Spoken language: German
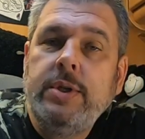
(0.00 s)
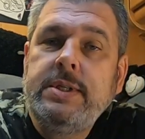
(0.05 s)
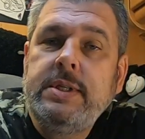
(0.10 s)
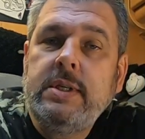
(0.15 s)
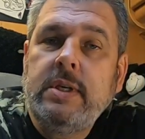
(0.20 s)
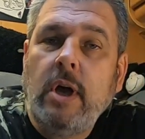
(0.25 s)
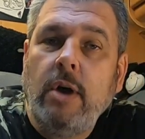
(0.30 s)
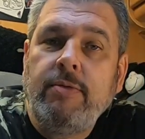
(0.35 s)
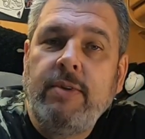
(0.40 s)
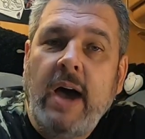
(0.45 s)

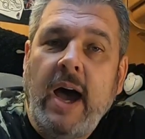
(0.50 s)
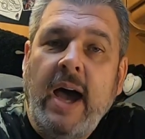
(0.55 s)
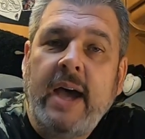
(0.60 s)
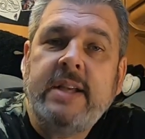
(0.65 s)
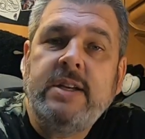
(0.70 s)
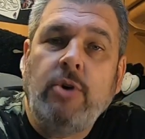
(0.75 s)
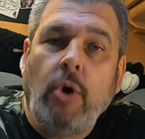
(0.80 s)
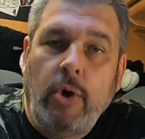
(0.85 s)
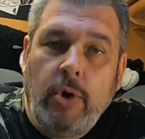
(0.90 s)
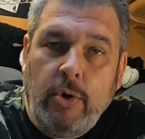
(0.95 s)
Euro auf
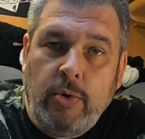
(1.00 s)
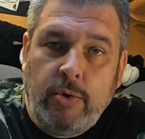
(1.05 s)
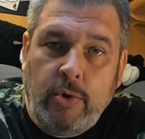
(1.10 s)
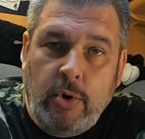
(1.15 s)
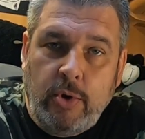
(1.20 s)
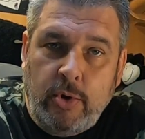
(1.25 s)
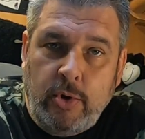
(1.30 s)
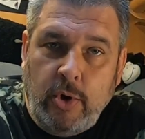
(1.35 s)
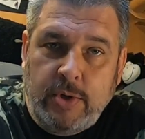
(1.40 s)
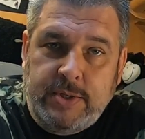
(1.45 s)

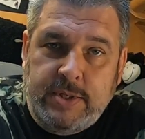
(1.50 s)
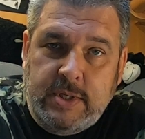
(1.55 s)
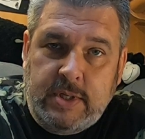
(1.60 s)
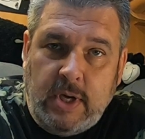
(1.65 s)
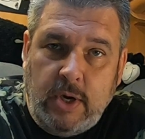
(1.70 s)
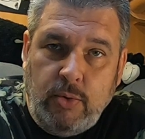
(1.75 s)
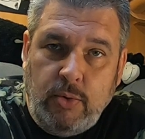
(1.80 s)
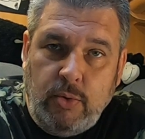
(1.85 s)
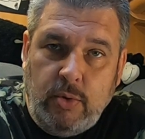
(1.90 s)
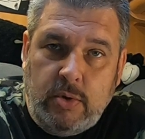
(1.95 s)
8,99
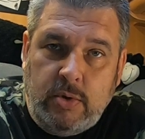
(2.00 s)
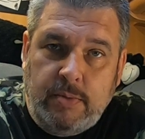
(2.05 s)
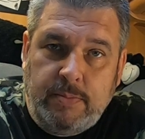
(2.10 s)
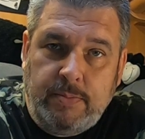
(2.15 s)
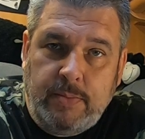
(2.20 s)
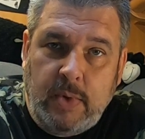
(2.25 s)
Euro erhöht.